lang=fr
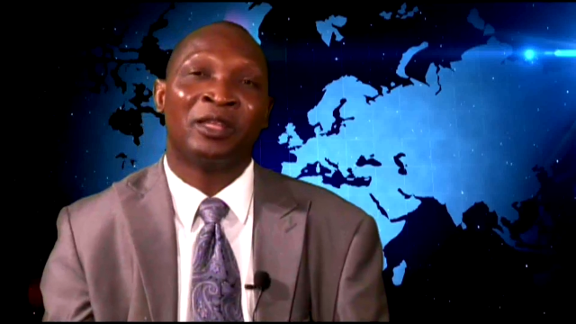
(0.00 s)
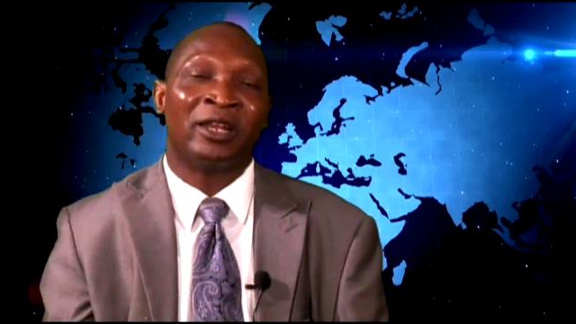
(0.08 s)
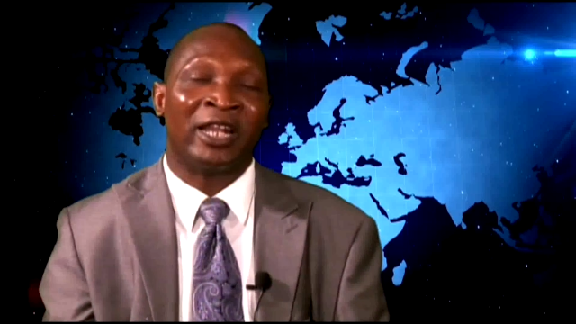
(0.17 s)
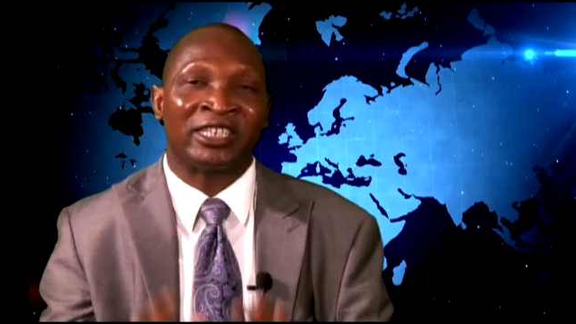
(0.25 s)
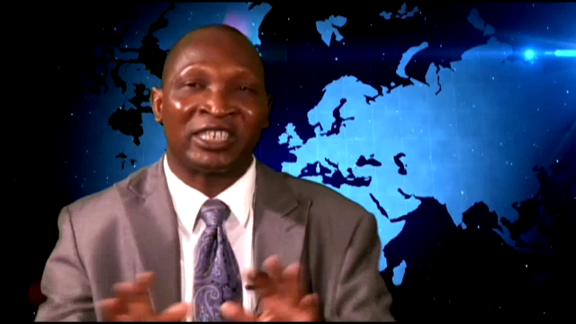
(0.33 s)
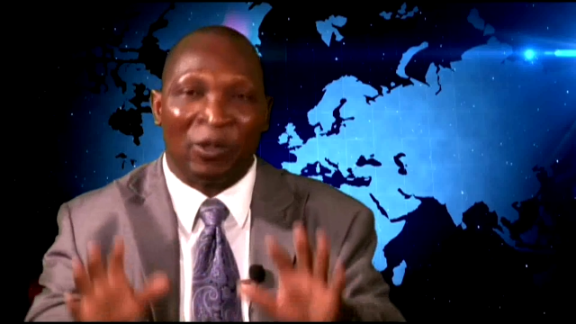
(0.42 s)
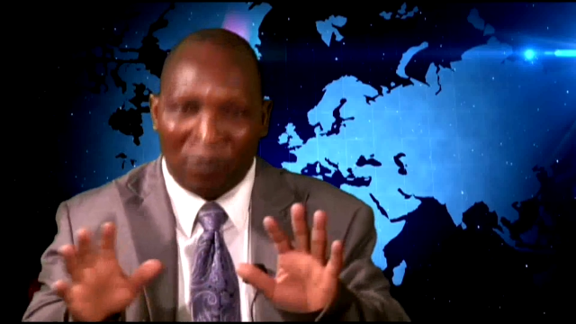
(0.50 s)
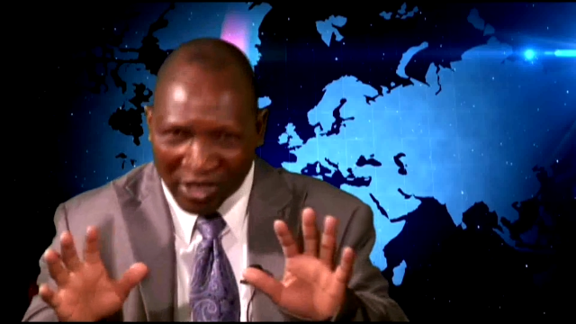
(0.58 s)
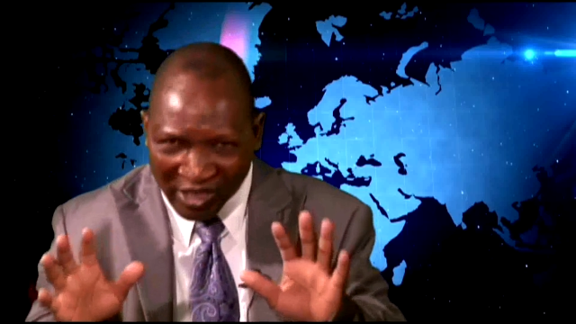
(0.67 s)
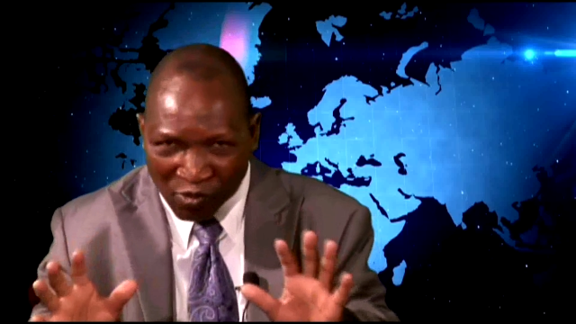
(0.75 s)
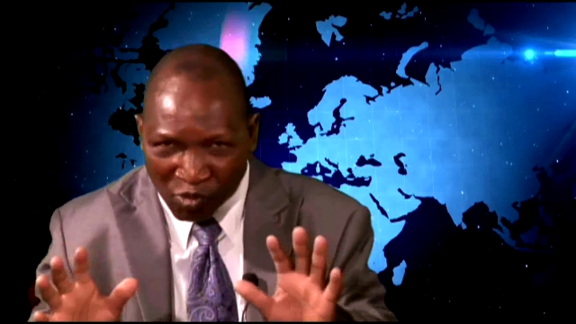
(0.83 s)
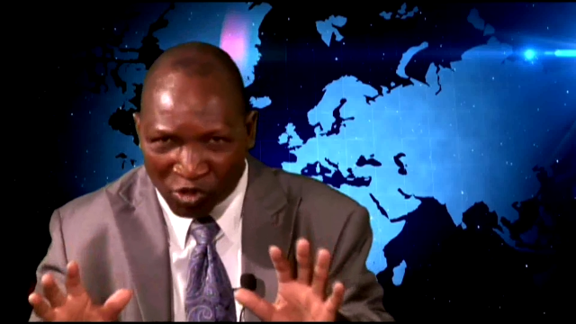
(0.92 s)
la
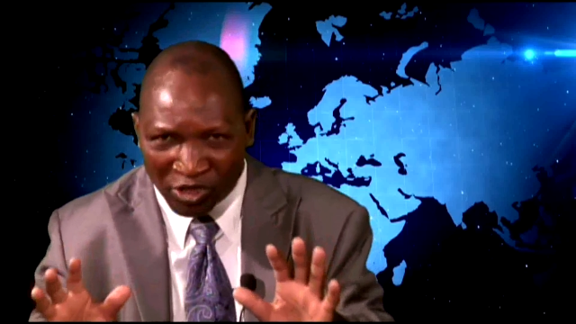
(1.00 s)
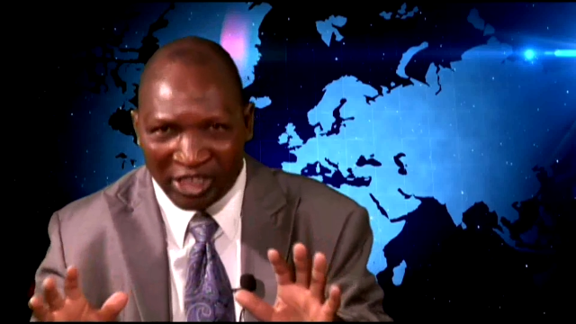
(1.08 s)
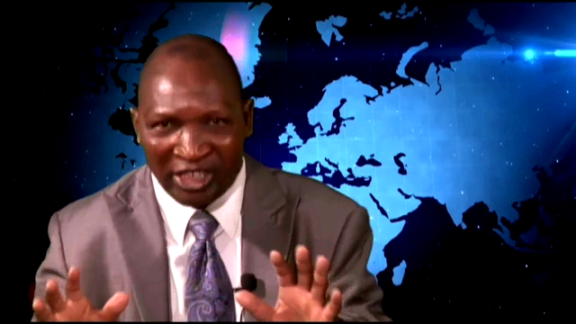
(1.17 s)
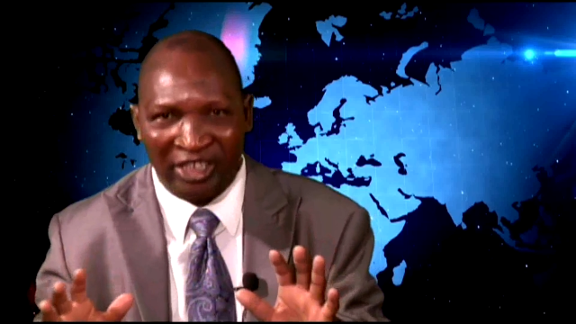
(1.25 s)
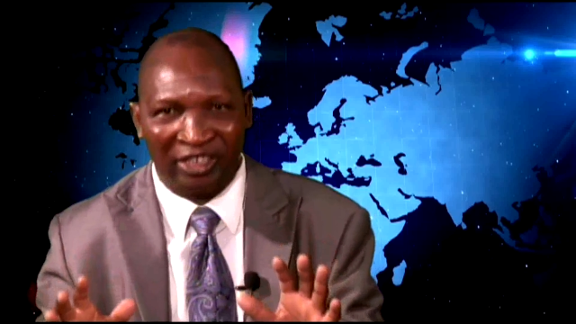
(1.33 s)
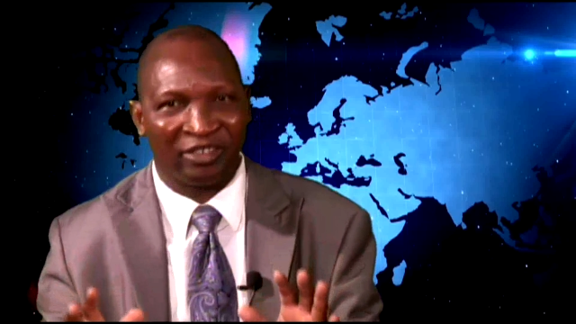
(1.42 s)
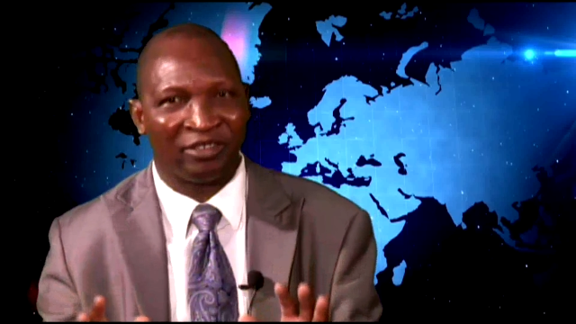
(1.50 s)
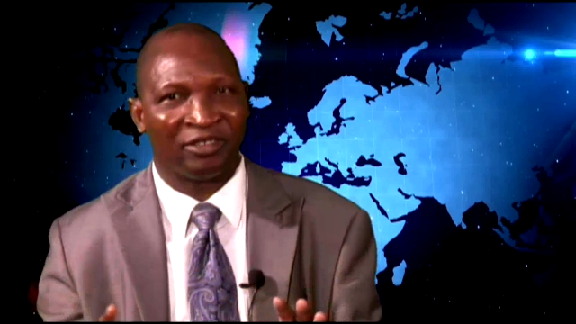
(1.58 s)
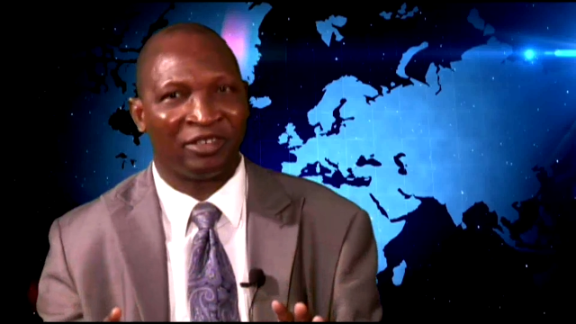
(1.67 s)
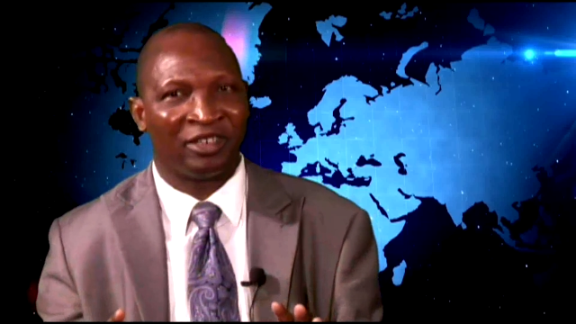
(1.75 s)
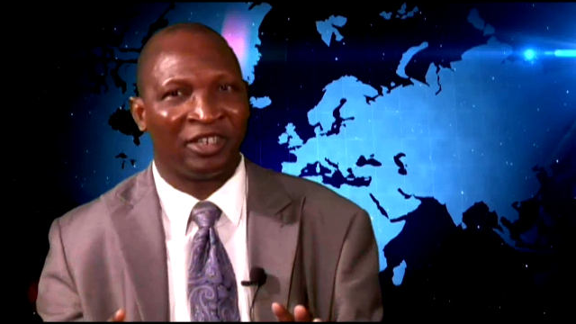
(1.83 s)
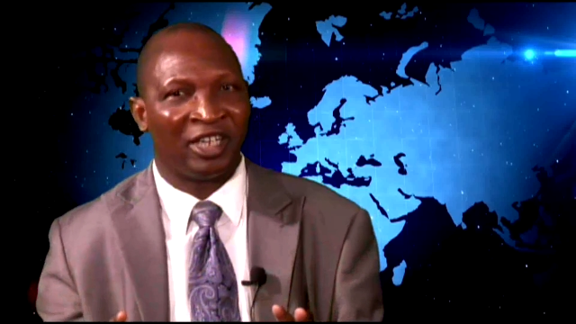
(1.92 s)
stabilité politique.
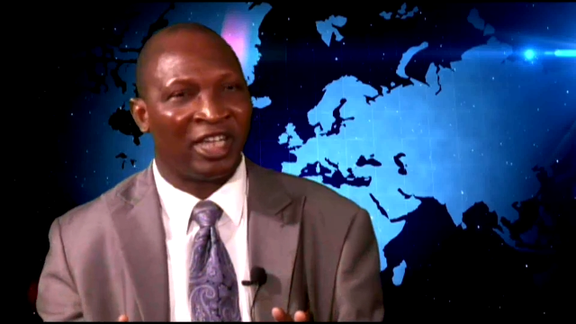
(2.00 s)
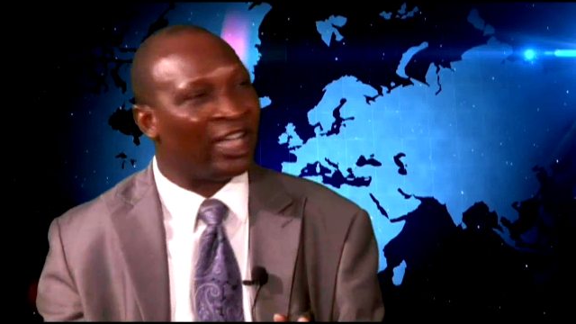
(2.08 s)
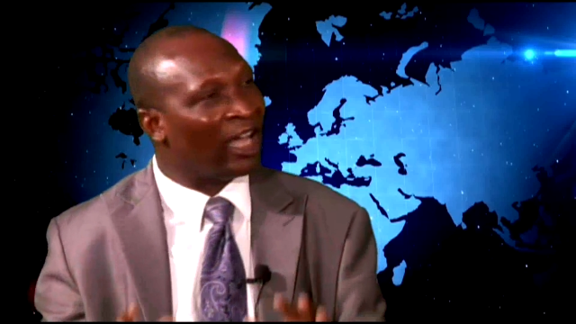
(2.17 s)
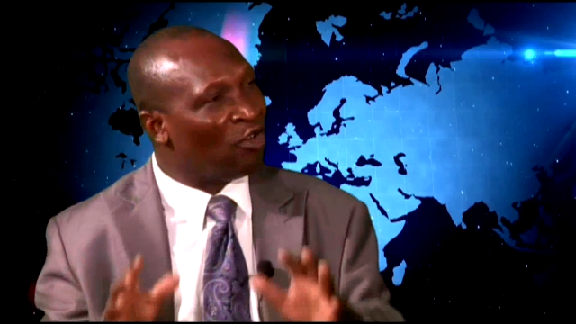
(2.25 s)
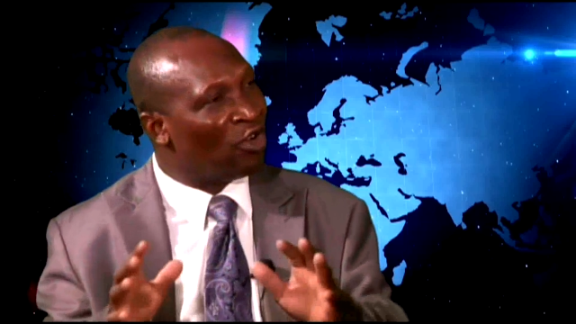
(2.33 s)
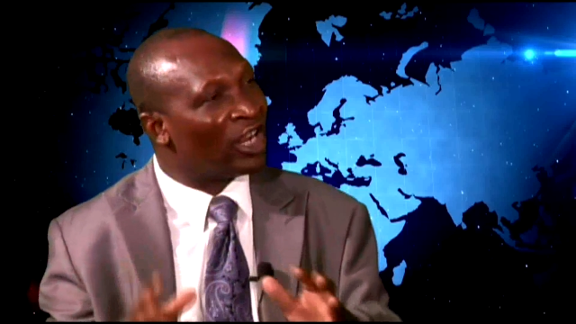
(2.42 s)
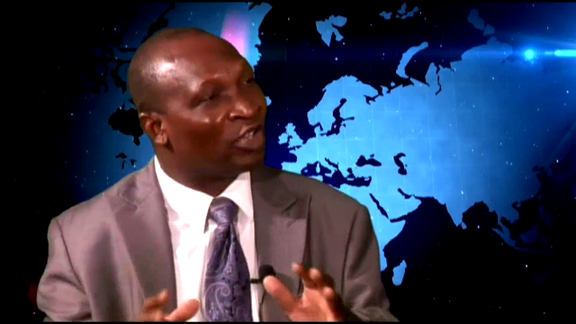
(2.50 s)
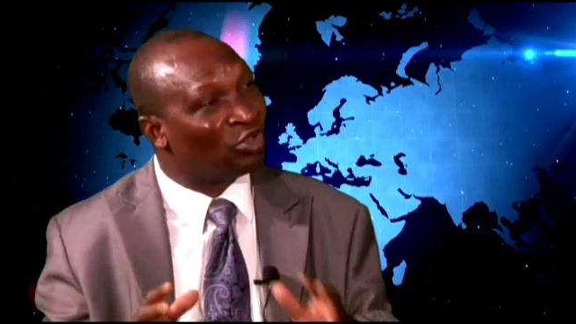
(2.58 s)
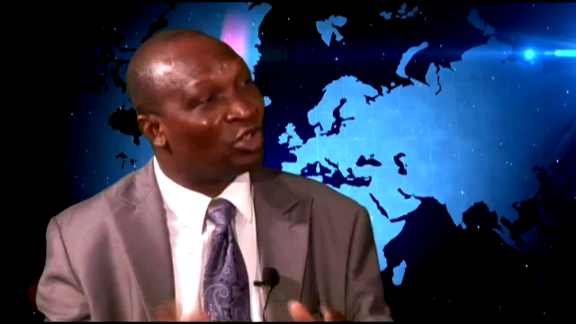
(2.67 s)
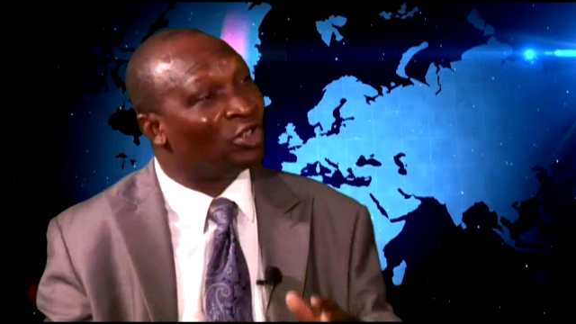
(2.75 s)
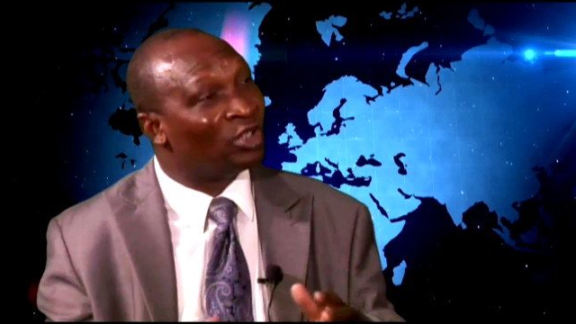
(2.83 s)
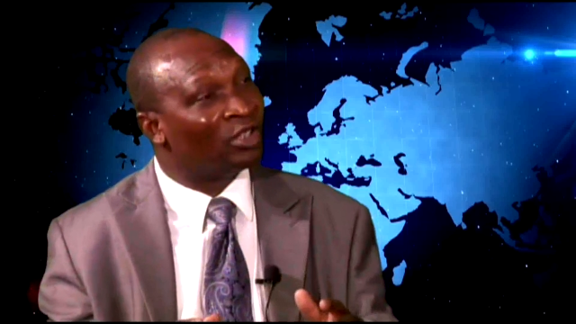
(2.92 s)
Et à l'heure actuelle,